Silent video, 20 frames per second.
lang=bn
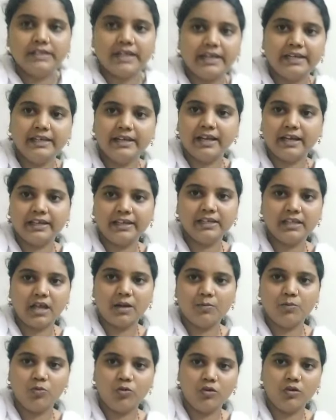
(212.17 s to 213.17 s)
জানি না কি
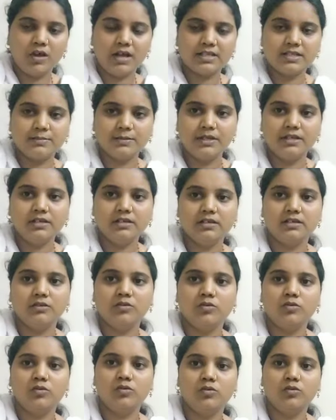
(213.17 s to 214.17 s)
নাম বললো হাজব্যান্ড
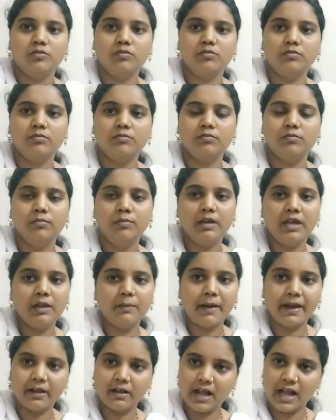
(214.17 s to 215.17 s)
তো মেয়ে
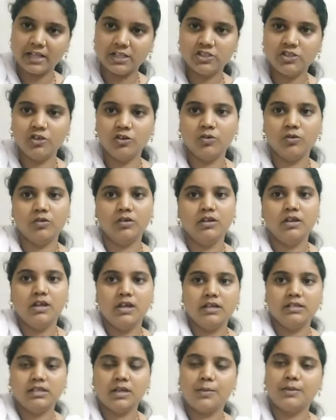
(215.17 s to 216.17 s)
কাঁদছিল
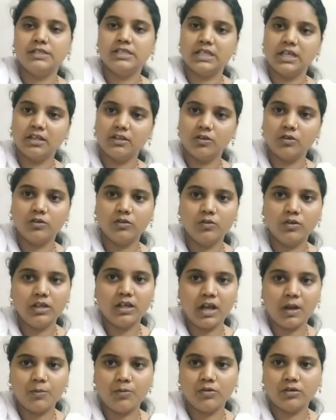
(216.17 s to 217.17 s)
যে আমি চিকেন তন্দুরি
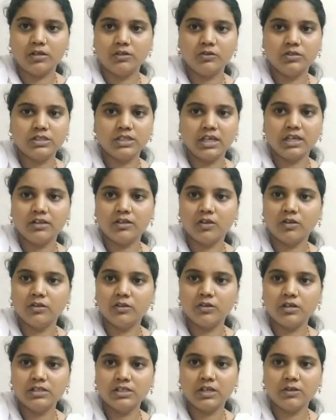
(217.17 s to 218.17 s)
খাবো কিন্তু চিকেন
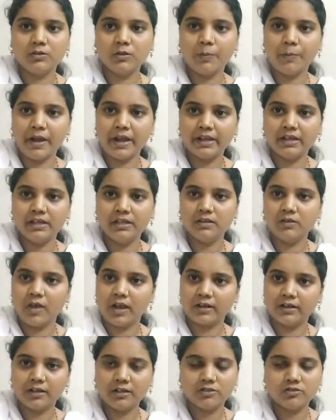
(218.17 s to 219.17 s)
তন্দুরি যেহেতু পাইনি তো
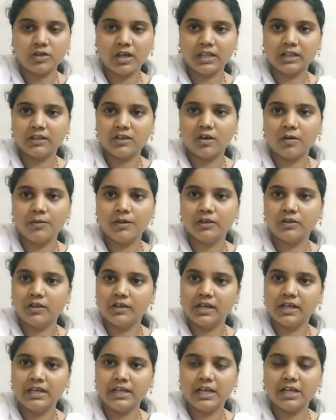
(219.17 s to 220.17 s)
একটা কিছু আনতে হবে তো
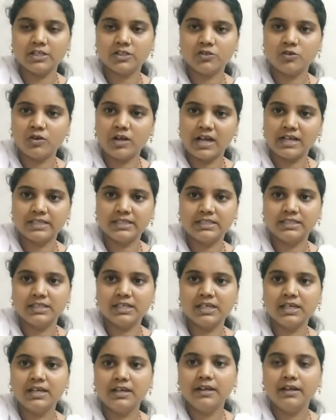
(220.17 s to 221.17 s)
এটা নিয়ে আসলেও খাচ্ছে